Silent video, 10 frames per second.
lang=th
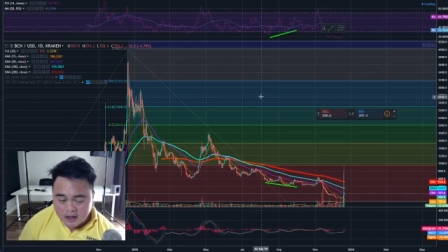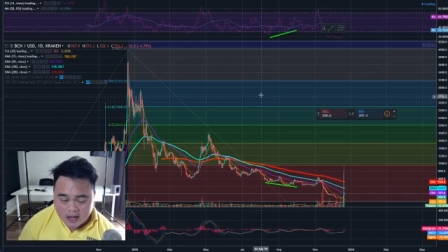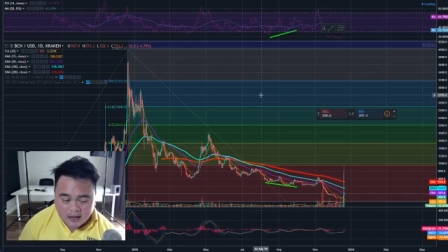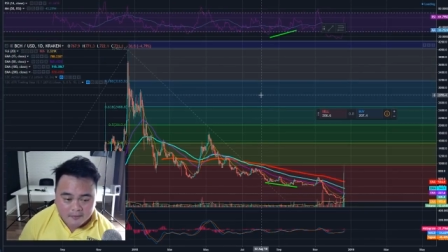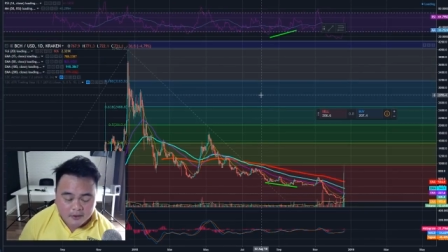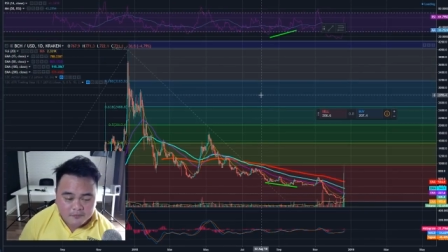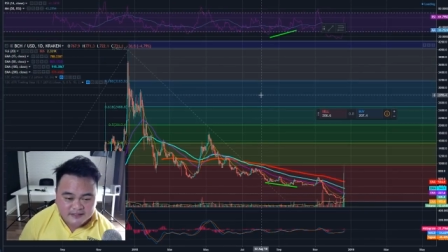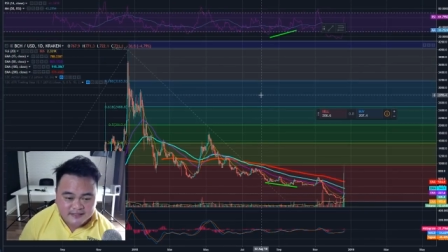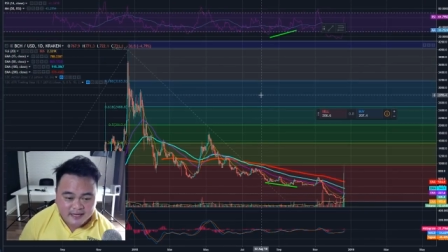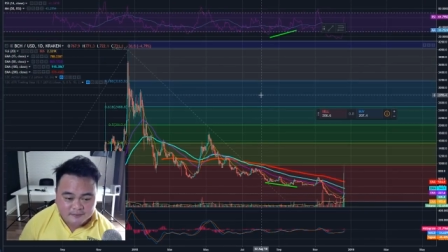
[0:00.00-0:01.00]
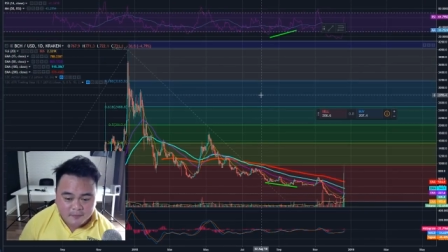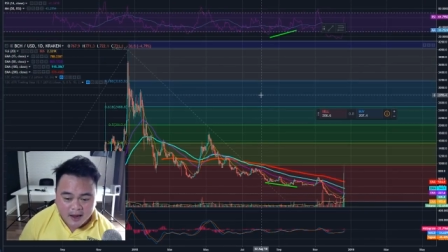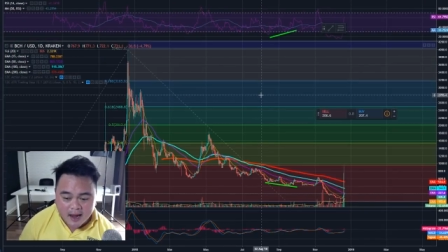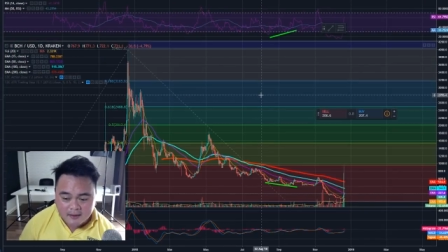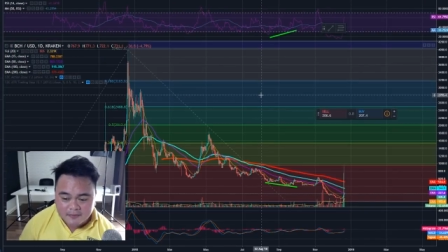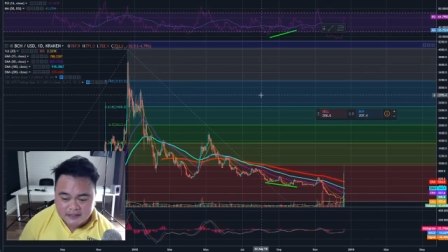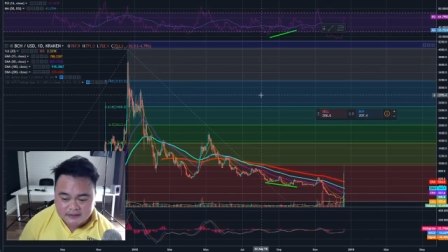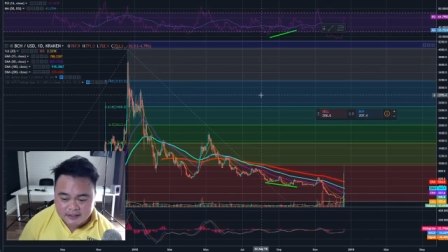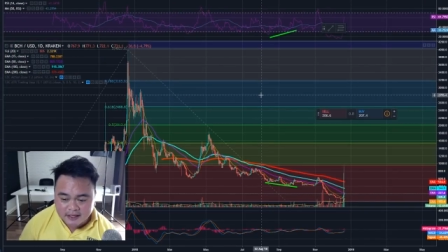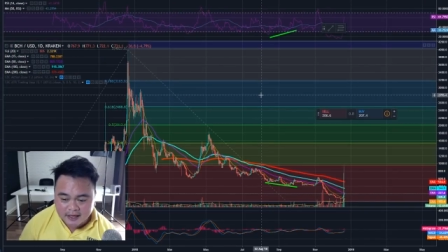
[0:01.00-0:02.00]
เอามาดู BCH มั่ง
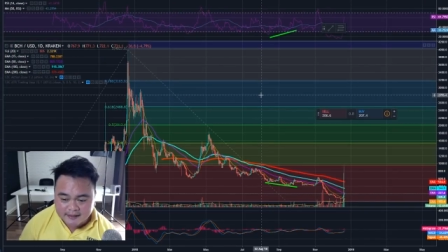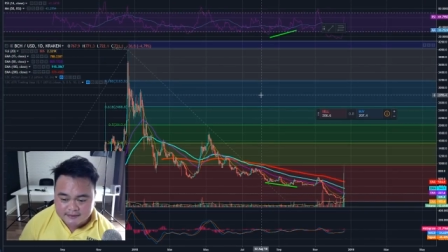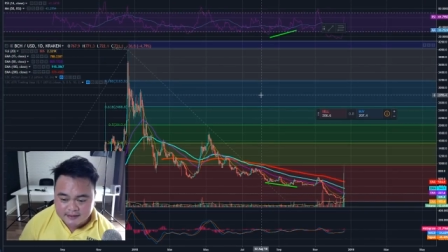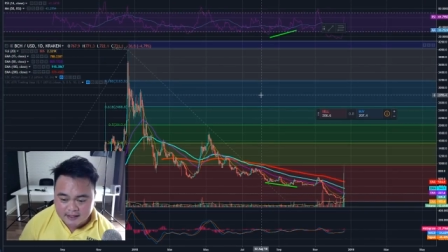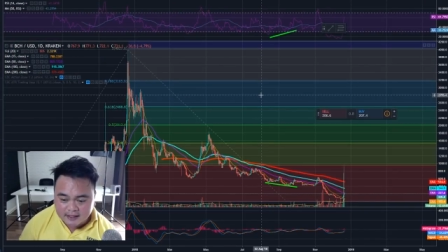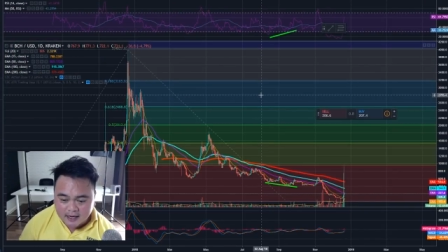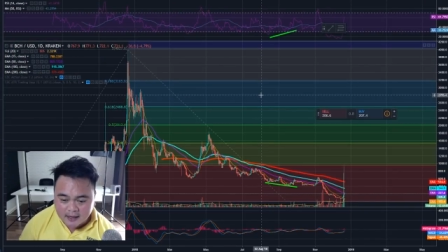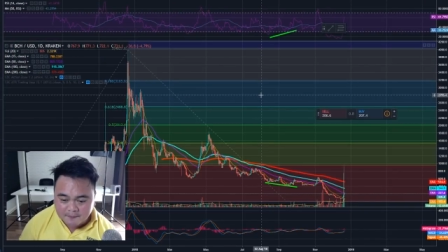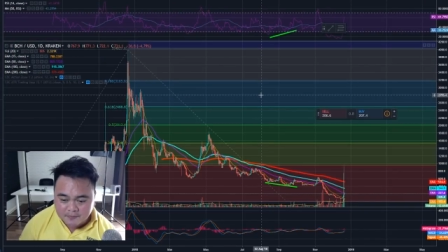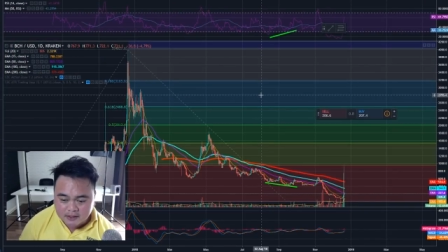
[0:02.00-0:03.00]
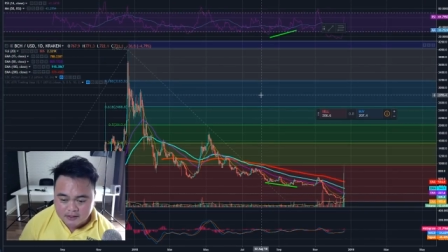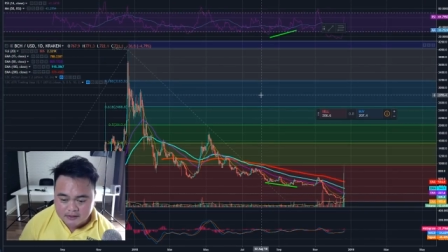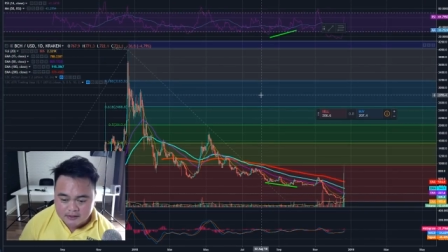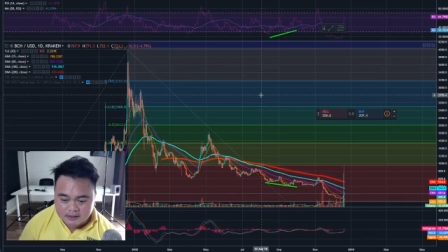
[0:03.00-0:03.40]
BCH นะครับขึ้น